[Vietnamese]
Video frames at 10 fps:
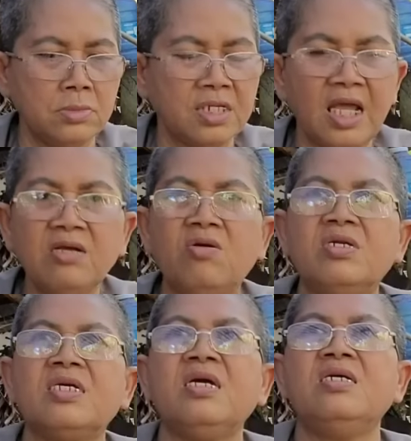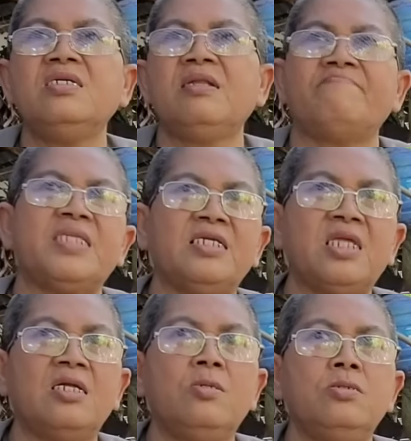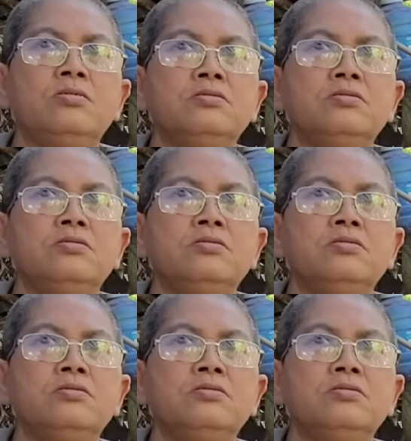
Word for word: cắn rồi nó cái ứ nó nằm tại trận luôn